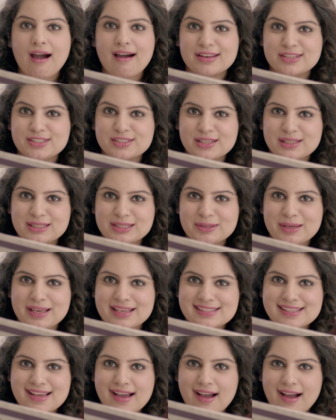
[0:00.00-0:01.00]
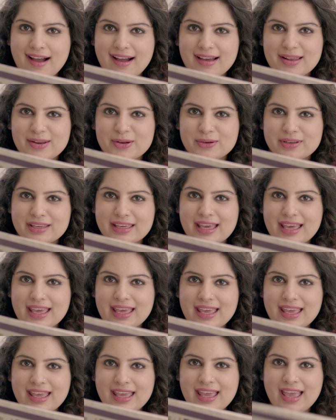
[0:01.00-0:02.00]
आजकल तो ऐसा हाल हो गया है
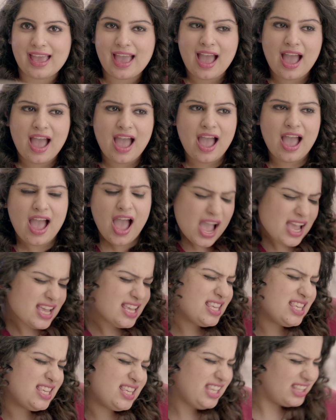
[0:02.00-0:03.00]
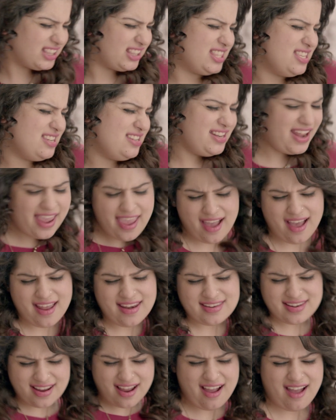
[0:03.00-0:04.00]
कि कितने
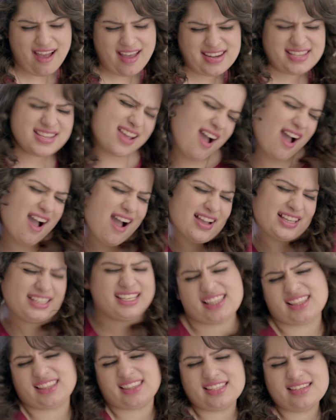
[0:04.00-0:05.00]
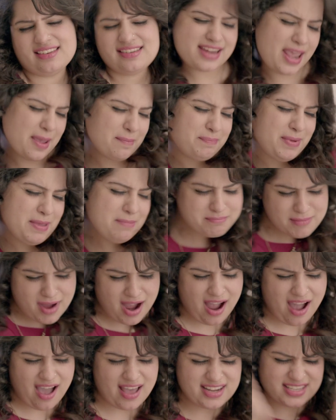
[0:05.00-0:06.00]
अनार यहाँ कितने
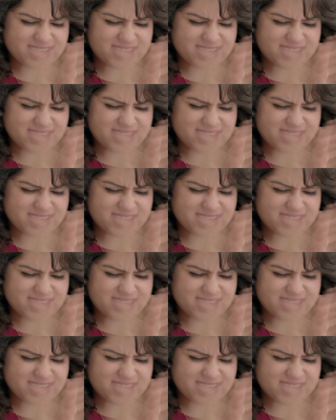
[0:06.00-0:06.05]
बीमार